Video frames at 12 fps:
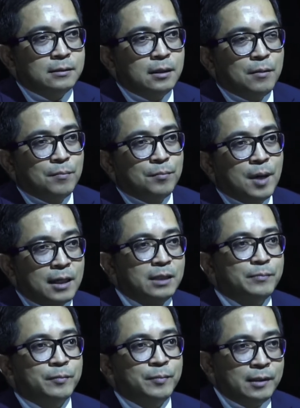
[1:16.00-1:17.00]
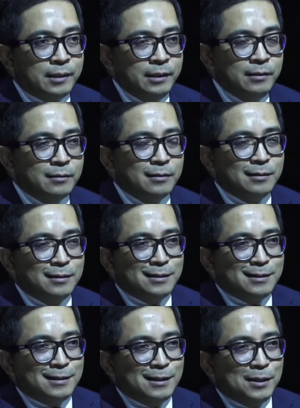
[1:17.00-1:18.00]
bagi pemilih
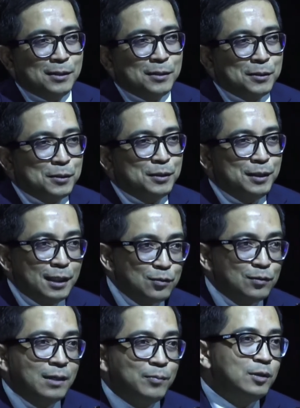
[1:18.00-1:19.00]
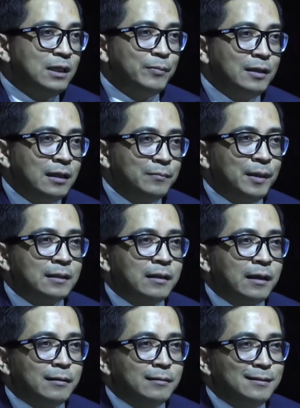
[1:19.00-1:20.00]
uh, dia sudah punya pilihan
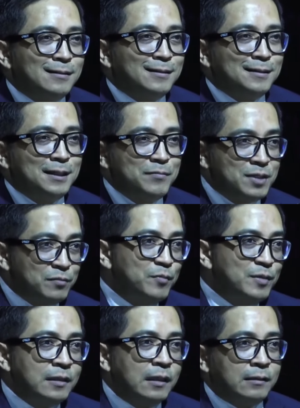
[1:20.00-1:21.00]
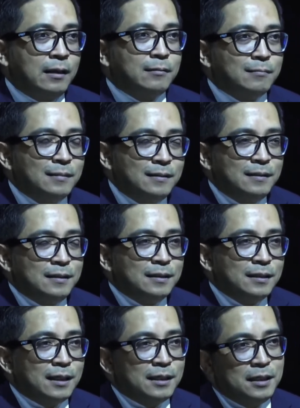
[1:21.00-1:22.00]
partai dia bisa memisahkan
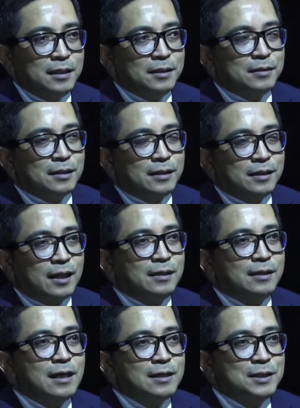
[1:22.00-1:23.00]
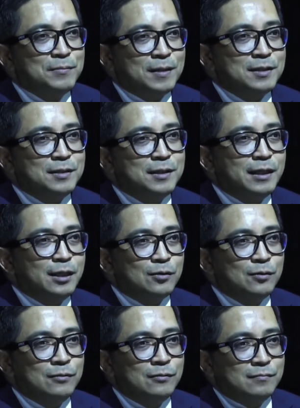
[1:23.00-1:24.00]
karena kandidasi presiden
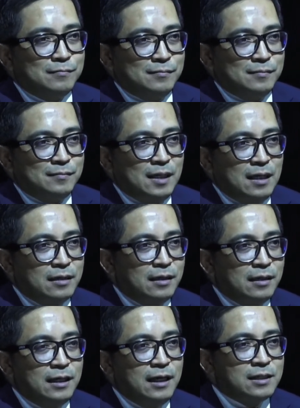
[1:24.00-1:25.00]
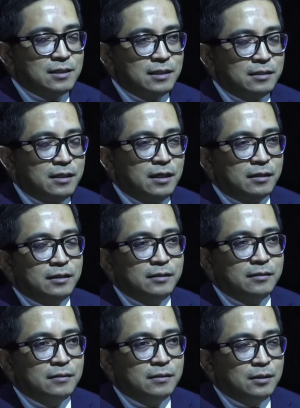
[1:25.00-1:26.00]
itu adalah hasil dari
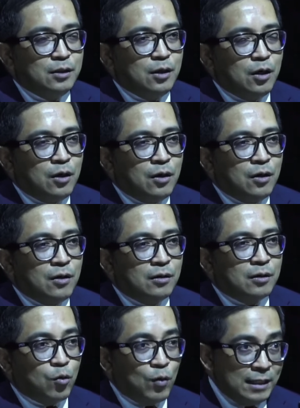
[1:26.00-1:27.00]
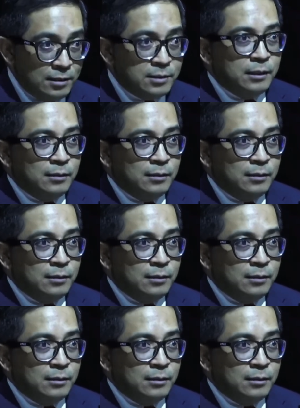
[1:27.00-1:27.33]
uh, koalisi